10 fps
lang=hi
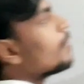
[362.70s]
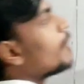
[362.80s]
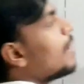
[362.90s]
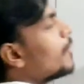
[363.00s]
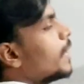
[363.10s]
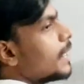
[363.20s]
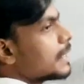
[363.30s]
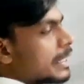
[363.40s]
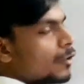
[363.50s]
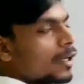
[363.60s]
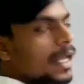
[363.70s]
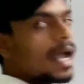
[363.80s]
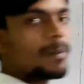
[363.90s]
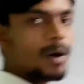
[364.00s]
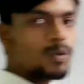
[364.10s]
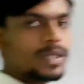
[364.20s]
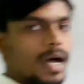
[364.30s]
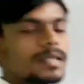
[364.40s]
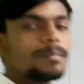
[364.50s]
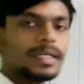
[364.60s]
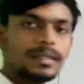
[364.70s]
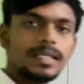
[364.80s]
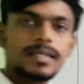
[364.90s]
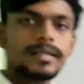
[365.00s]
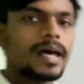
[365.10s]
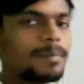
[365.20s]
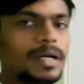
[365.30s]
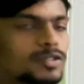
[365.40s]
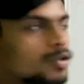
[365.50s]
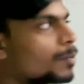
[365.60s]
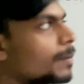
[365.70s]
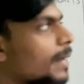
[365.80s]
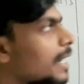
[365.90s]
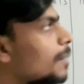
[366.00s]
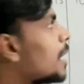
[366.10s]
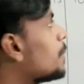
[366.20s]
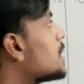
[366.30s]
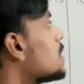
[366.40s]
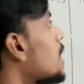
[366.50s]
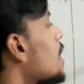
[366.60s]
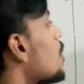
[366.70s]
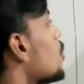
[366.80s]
फाइव हंड्रेड का यूनिट अमाउंट था बत्तीस हजार पांच सौ रुपए पहले हमारे पास थे